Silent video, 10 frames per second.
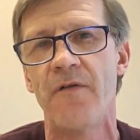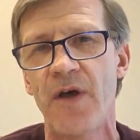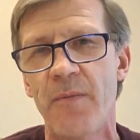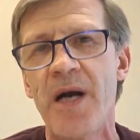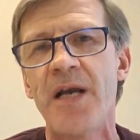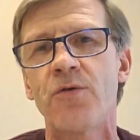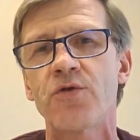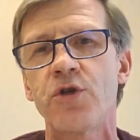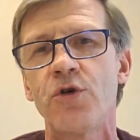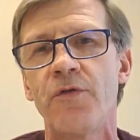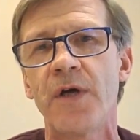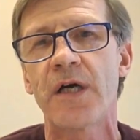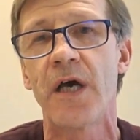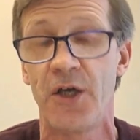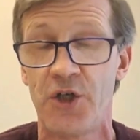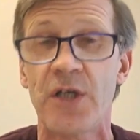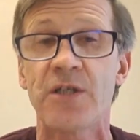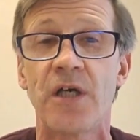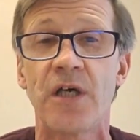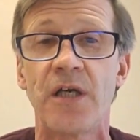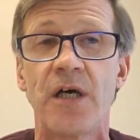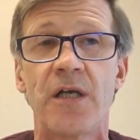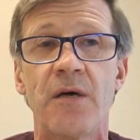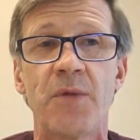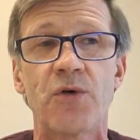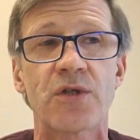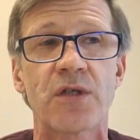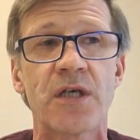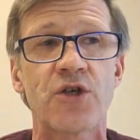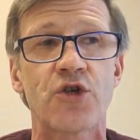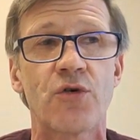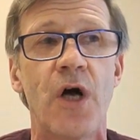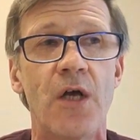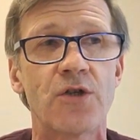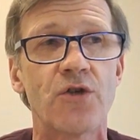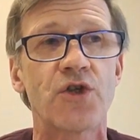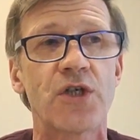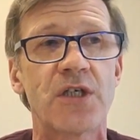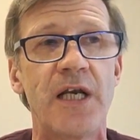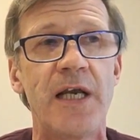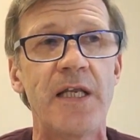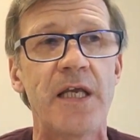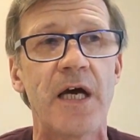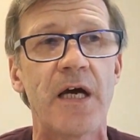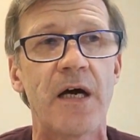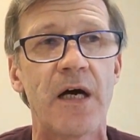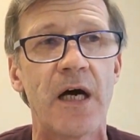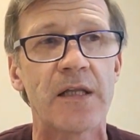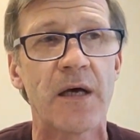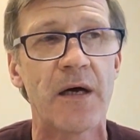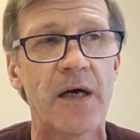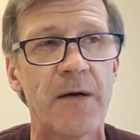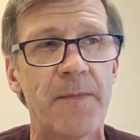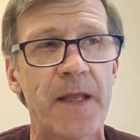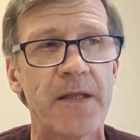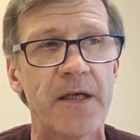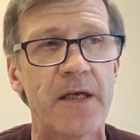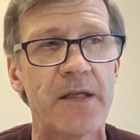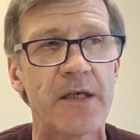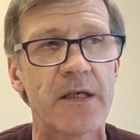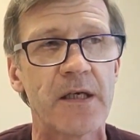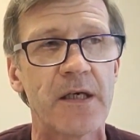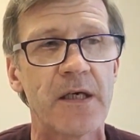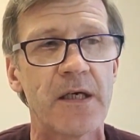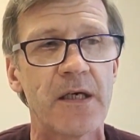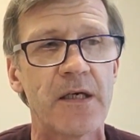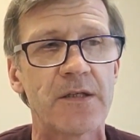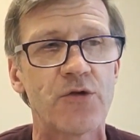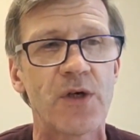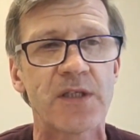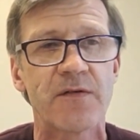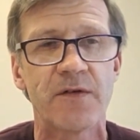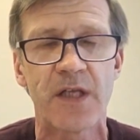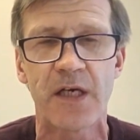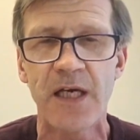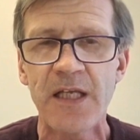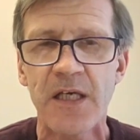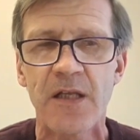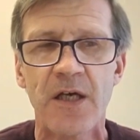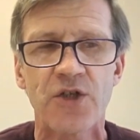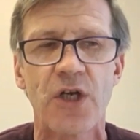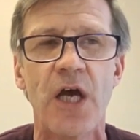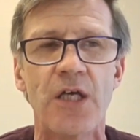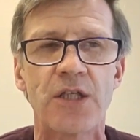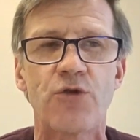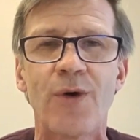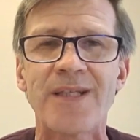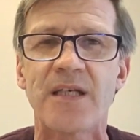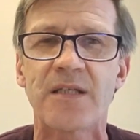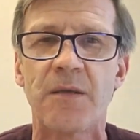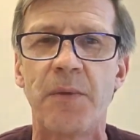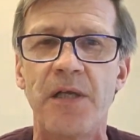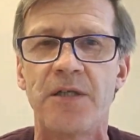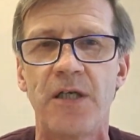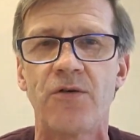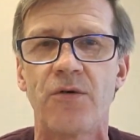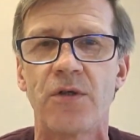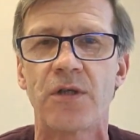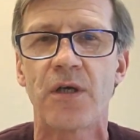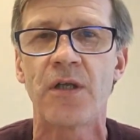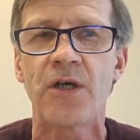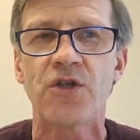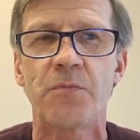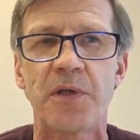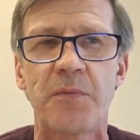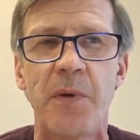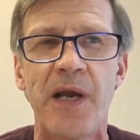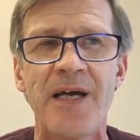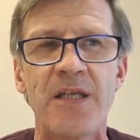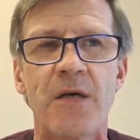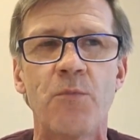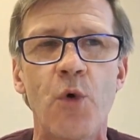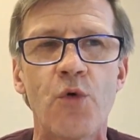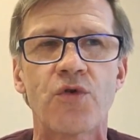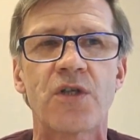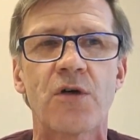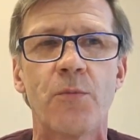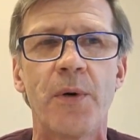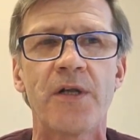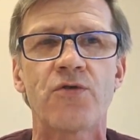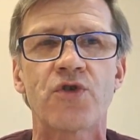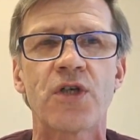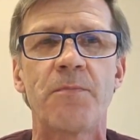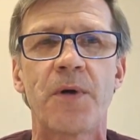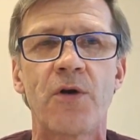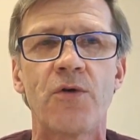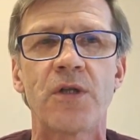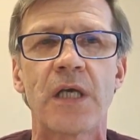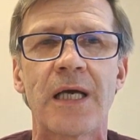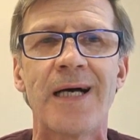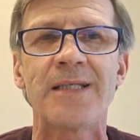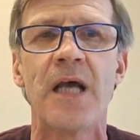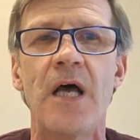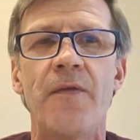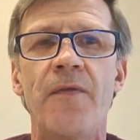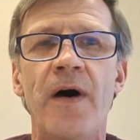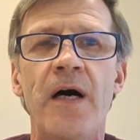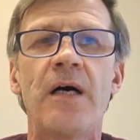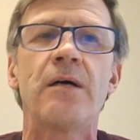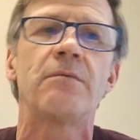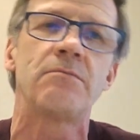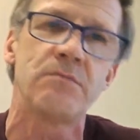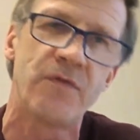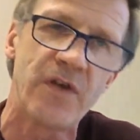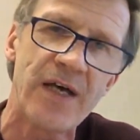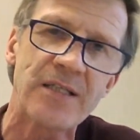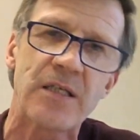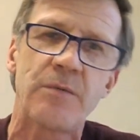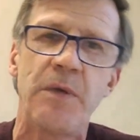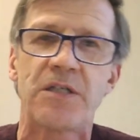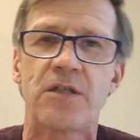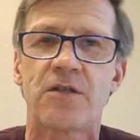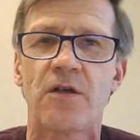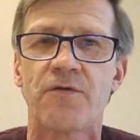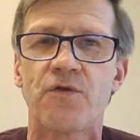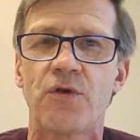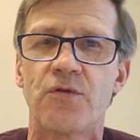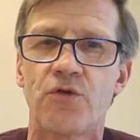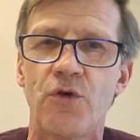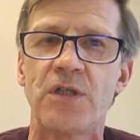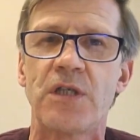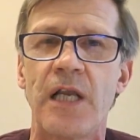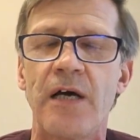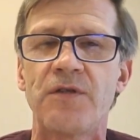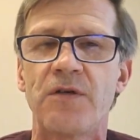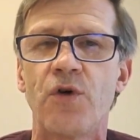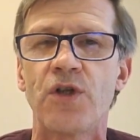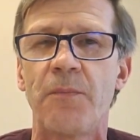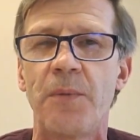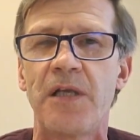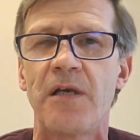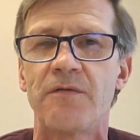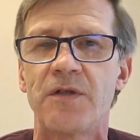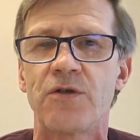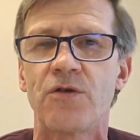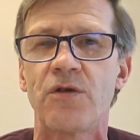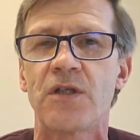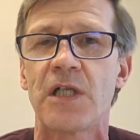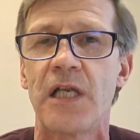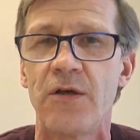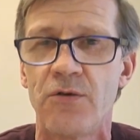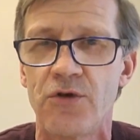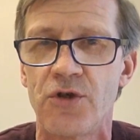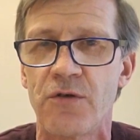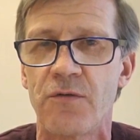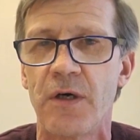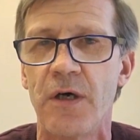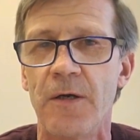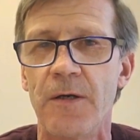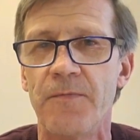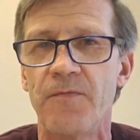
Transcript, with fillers: В нормальных условиях, и сейчас я, я, я могу сказать, что с точки зрения от, эм, энер, э, ситуации в энергетике нашей, ситуация стабилизируется, и наши предприятия могут закупать уже природный газ на 12 месяцев, то, то есть для всего отопительного сезона следующего.